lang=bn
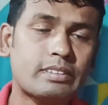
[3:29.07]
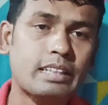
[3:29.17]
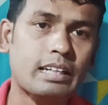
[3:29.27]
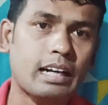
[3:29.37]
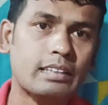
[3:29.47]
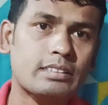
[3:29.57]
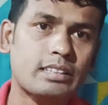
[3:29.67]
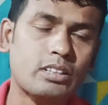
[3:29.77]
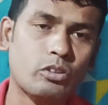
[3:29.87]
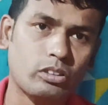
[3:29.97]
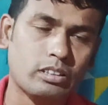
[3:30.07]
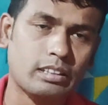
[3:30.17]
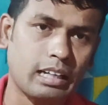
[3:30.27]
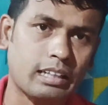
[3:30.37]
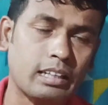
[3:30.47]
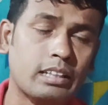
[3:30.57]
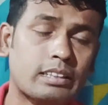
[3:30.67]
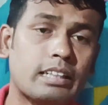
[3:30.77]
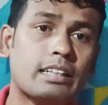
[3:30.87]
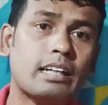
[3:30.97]
যে কাজ সে করতে থাকে
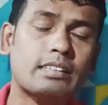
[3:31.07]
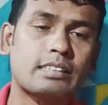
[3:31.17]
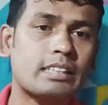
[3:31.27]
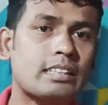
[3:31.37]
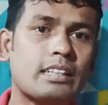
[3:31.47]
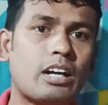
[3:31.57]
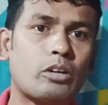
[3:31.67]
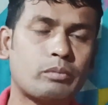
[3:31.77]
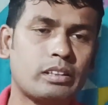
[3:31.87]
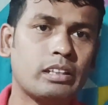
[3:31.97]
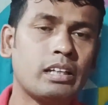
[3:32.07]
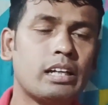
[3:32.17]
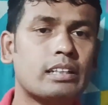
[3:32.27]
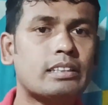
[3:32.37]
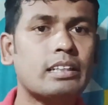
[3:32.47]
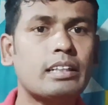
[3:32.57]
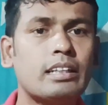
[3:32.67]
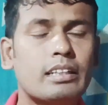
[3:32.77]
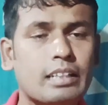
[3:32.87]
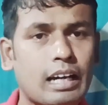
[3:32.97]
সেই কাজ শেষ না অবধি সে
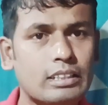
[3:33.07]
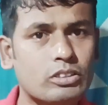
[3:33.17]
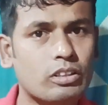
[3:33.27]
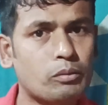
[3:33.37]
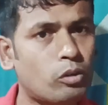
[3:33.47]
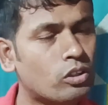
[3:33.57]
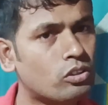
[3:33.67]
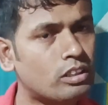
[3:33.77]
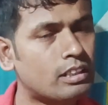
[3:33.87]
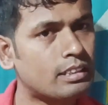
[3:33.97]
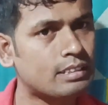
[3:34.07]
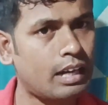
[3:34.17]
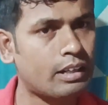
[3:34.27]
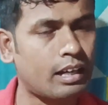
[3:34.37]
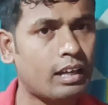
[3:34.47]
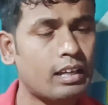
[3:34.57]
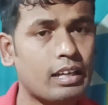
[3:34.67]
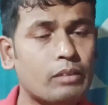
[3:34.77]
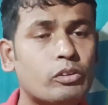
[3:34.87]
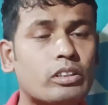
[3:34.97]
কাজ করা বন্ধ দিতে চায় না
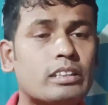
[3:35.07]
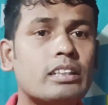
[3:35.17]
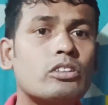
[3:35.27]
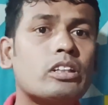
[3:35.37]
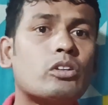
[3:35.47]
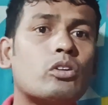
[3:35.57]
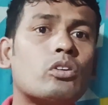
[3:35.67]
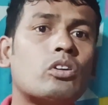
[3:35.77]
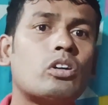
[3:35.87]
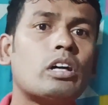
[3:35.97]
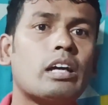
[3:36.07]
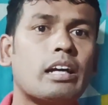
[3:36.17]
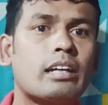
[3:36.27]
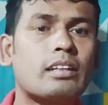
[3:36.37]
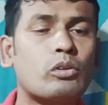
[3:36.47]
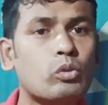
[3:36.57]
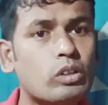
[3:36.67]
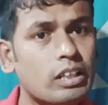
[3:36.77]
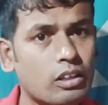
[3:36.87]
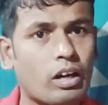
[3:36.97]
এবং সে যদি কোনো একটা
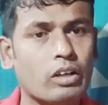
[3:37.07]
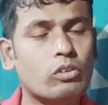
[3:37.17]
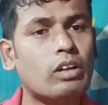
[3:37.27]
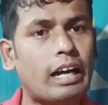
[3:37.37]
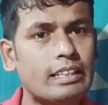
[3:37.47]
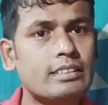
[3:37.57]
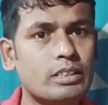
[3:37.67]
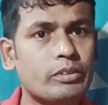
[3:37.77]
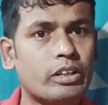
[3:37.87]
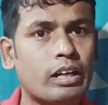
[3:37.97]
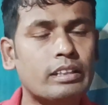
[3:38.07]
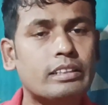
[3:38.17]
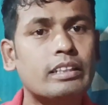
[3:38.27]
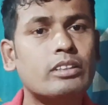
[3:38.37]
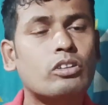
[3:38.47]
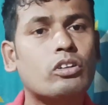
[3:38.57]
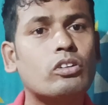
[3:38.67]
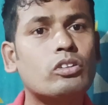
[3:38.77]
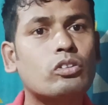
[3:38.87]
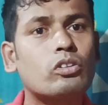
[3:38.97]
উকিল হয় কোনো আইনজীবী হয় সে
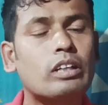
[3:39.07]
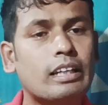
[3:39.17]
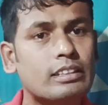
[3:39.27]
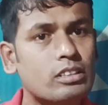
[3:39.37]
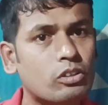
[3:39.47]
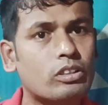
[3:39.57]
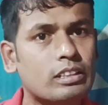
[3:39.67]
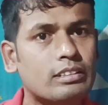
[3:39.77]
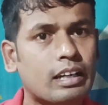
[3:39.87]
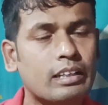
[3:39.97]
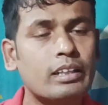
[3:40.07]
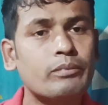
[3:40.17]
যখন কোনো কেস লড়তে যায়